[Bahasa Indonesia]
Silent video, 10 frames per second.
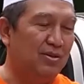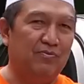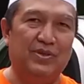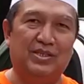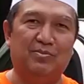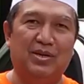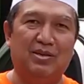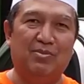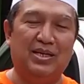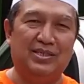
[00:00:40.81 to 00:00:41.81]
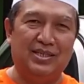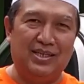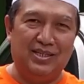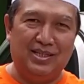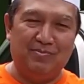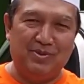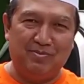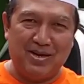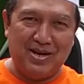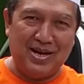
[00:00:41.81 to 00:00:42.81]
Covid-19 ini tetap
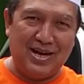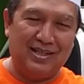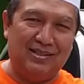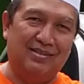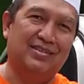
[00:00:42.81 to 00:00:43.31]
semangat,